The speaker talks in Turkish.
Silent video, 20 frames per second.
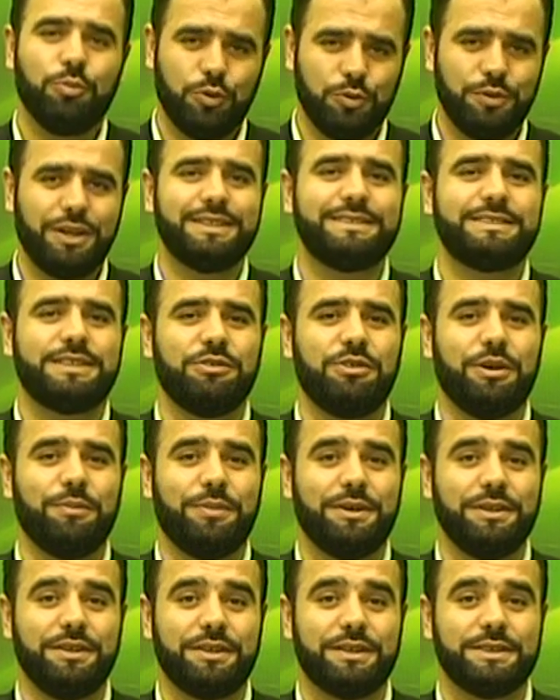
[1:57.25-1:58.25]
Bundan
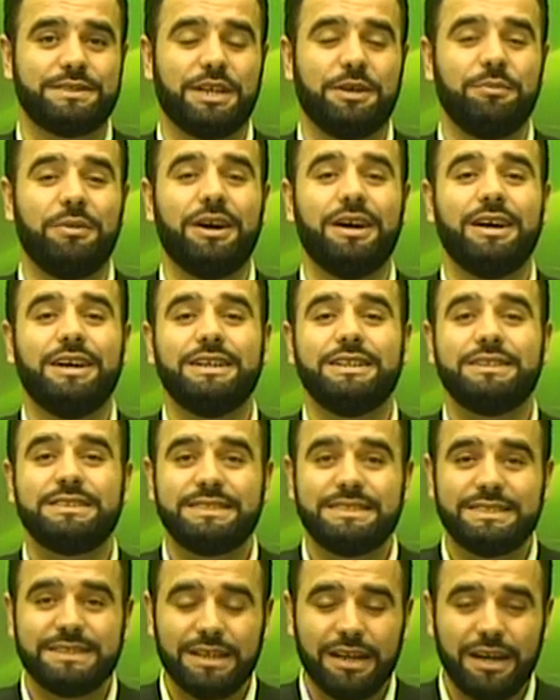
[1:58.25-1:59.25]
sevap alırız ama
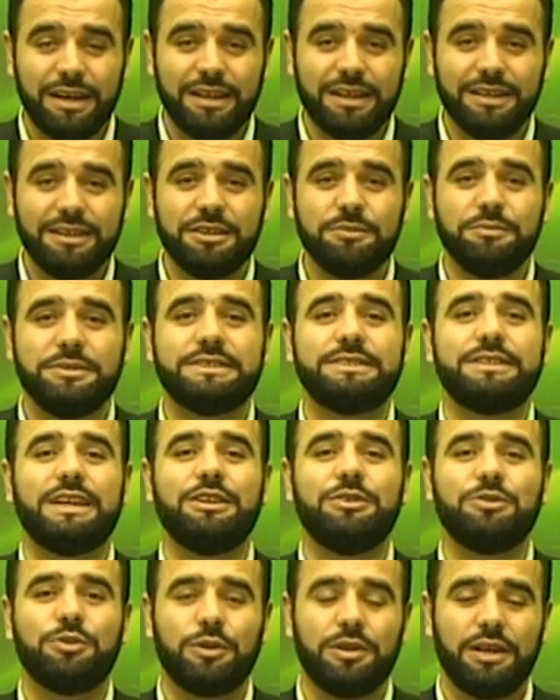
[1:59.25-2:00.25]

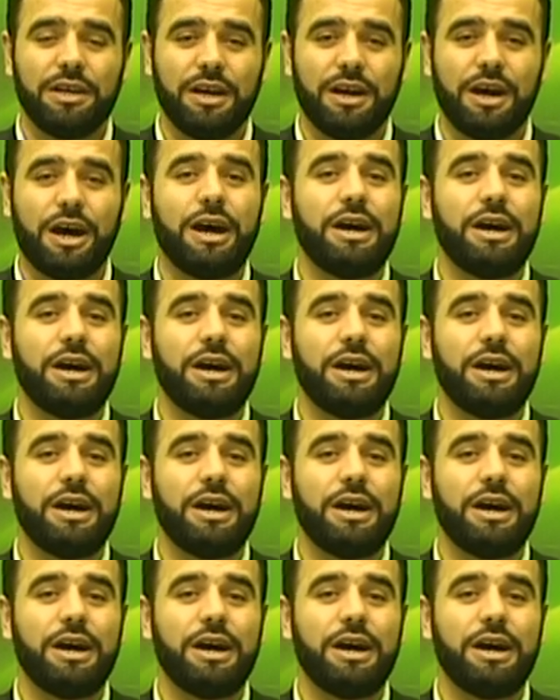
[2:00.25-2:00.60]
ziyaretimizden dolayı